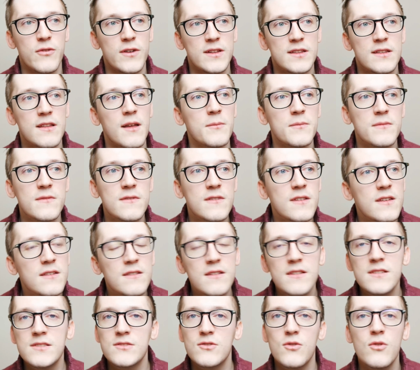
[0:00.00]
faites un
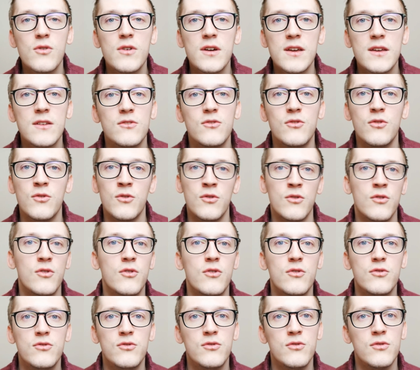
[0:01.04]
petit historique
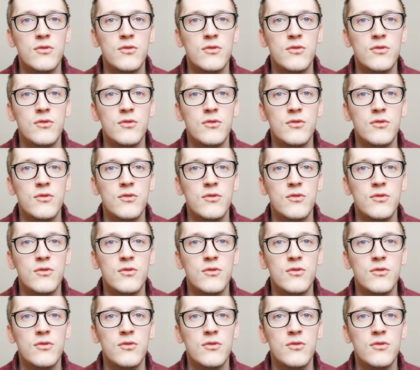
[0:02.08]
de,